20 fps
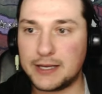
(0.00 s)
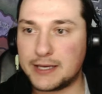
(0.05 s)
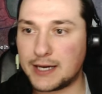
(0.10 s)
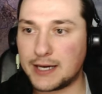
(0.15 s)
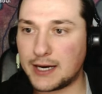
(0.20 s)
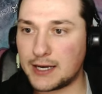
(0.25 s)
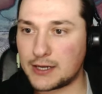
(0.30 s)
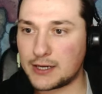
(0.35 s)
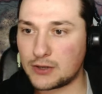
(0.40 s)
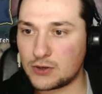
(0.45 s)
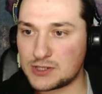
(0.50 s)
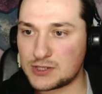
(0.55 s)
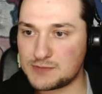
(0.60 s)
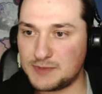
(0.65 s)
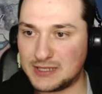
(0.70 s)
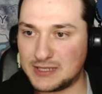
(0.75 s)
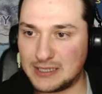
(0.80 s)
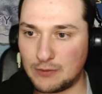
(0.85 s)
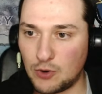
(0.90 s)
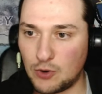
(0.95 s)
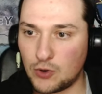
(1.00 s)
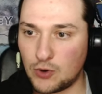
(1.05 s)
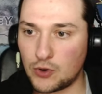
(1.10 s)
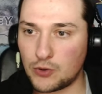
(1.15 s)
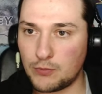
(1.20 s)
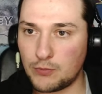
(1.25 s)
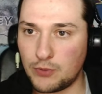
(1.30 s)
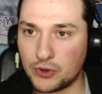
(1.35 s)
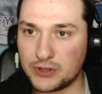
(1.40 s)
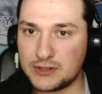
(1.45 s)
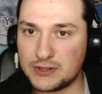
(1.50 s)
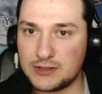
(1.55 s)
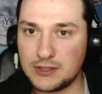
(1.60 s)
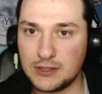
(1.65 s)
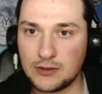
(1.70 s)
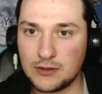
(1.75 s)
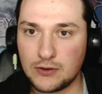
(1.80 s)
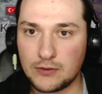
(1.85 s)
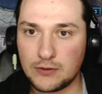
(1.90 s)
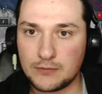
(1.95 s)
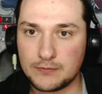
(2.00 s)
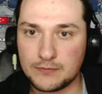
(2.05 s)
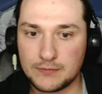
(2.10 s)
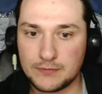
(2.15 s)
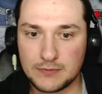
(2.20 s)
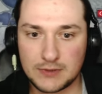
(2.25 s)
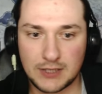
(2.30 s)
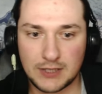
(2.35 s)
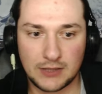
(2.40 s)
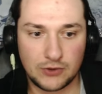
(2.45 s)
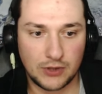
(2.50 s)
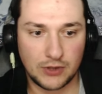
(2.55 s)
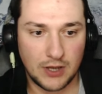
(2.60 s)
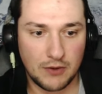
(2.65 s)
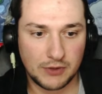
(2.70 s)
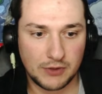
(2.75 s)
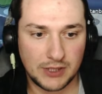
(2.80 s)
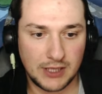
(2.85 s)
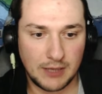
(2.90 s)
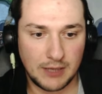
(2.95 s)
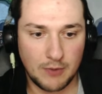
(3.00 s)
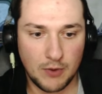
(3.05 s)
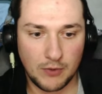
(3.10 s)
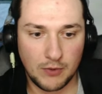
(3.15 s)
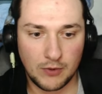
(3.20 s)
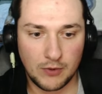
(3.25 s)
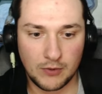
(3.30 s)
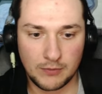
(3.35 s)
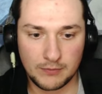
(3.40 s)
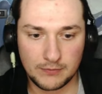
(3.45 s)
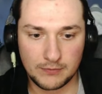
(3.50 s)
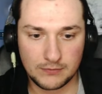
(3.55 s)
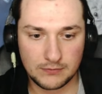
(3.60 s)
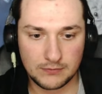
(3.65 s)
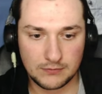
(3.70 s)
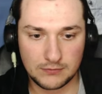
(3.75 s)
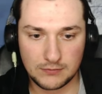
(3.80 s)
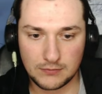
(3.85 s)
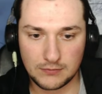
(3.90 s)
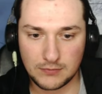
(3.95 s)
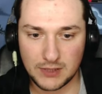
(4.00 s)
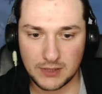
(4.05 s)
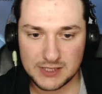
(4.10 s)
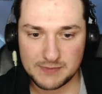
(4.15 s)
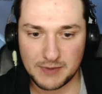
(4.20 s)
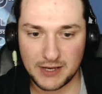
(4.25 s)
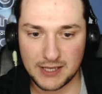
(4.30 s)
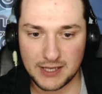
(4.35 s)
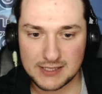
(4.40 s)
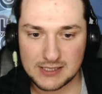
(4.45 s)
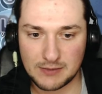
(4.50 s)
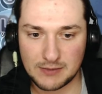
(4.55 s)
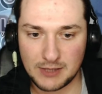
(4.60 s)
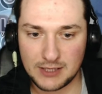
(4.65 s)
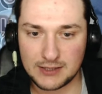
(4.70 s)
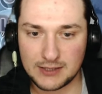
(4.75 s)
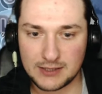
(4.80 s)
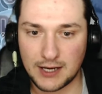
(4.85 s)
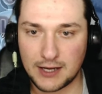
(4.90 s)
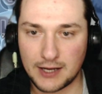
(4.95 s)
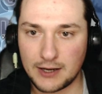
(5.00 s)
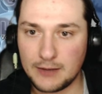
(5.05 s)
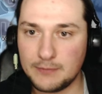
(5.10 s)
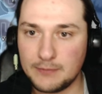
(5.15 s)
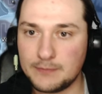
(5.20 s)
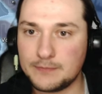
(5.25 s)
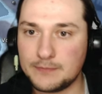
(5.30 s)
carro aspettiamo ancora un pochettino, intanto che guadagniamo mm, esperienza militare.